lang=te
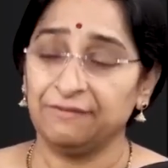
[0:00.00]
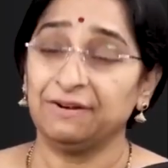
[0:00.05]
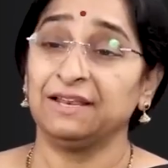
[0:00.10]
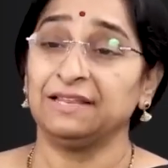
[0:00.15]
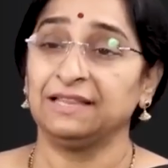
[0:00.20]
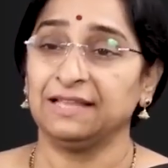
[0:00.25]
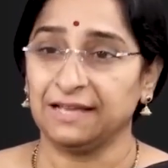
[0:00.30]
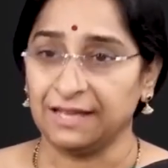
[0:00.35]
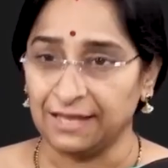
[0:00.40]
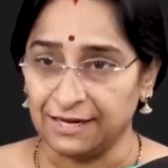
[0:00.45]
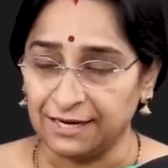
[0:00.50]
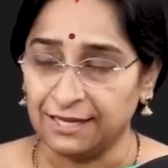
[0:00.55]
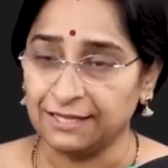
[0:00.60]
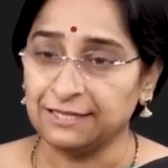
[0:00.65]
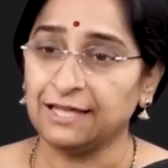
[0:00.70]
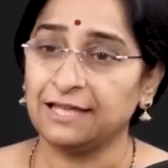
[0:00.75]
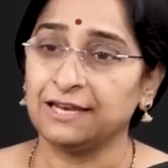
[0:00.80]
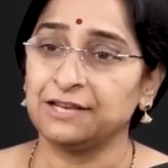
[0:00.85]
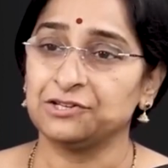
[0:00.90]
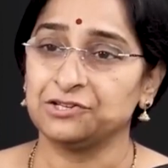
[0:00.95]
ఎవరైతే
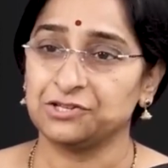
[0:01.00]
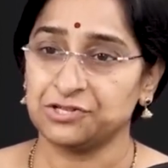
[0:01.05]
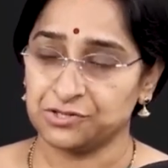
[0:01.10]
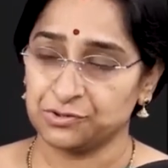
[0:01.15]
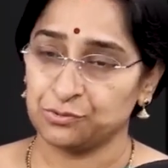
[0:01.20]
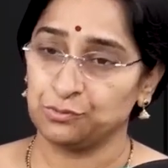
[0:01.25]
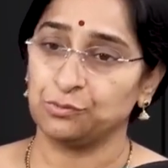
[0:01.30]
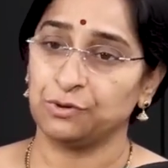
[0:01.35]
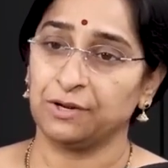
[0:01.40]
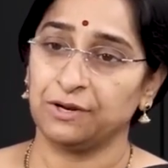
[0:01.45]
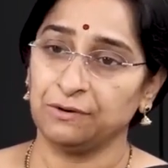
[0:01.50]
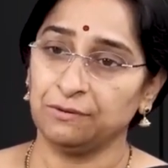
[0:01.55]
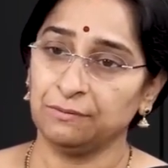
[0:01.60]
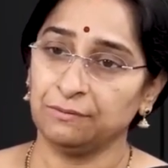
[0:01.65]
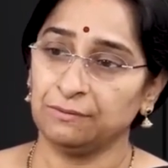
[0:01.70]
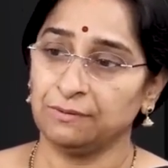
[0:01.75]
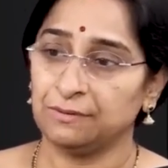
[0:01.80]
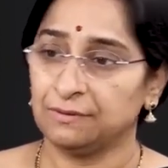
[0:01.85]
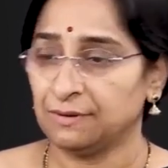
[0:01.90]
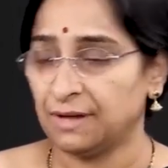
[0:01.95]
కన్యాదానం చేసుకుంటారో
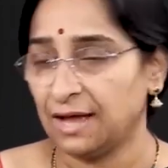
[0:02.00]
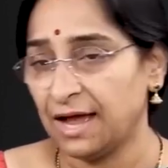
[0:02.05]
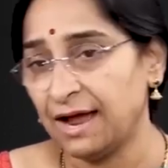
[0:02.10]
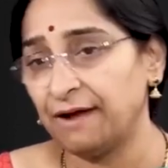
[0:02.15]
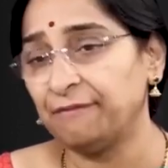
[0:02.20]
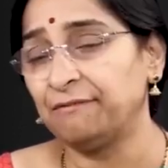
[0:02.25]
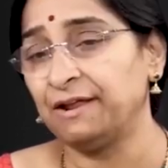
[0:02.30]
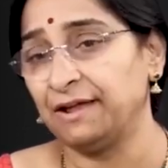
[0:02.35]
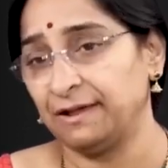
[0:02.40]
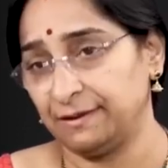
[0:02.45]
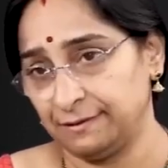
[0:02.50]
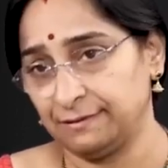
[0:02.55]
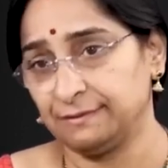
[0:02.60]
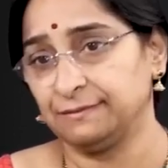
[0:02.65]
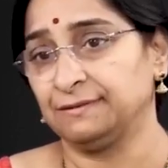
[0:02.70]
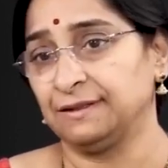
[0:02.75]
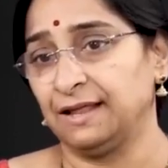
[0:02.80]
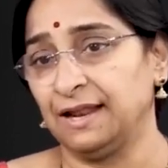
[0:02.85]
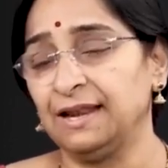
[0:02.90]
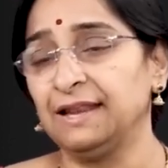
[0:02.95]
ఆవిడ
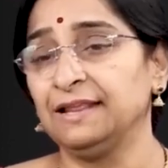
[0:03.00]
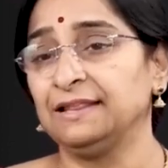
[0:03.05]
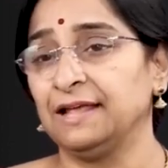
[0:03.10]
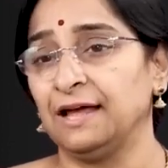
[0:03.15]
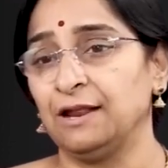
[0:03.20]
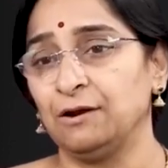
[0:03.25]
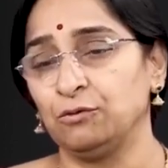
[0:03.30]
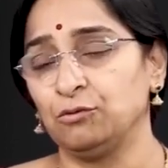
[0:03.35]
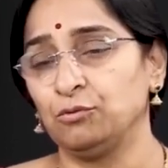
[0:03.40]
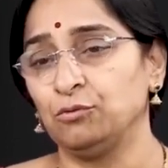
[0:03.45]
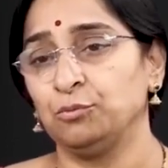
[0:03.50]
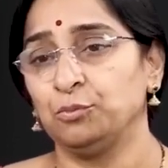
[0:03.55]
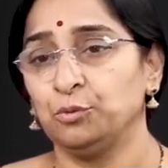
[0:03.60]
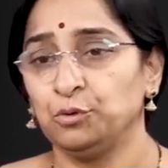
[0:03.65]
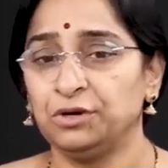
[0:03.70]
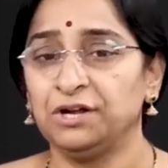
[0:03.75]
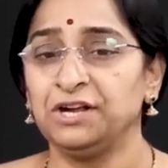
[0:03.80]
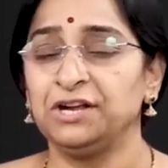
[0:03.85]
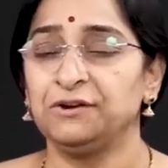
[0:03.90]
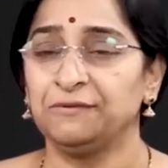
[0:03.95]
తల్లి తాలూకు
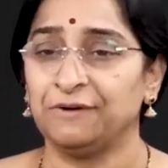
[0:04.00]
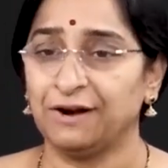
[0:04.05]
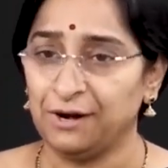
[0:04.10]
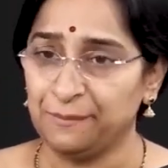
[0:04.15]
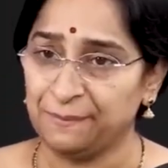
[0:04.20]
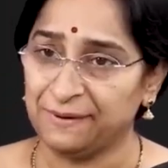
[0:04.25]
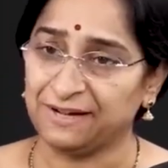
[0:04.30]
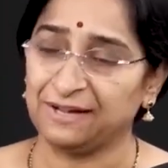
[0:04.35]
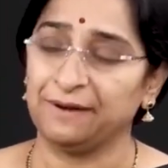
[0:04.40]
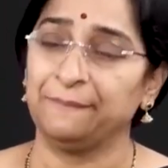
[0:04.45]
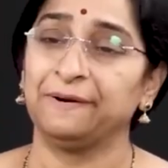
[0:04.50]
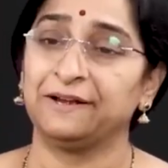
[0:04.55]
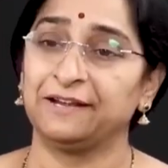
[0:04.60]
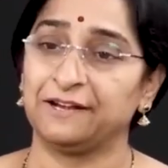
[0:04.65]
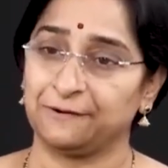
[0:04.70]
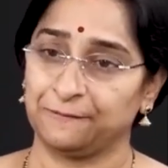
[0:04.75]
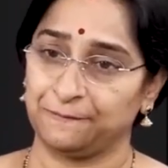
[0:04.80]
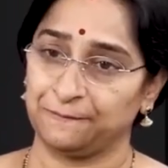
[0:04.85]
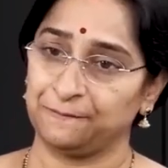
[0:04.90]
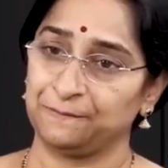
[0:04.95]
పుట్టింటి వాళ్ళు బట్టలు
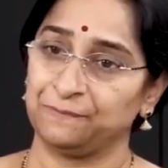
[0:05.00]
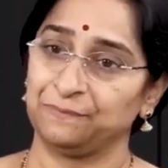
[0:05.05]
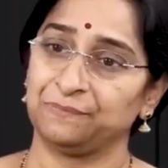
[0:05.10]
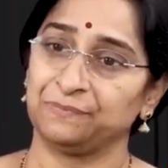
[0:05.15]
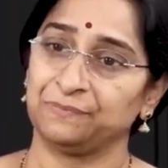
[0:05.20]
పెట్టడం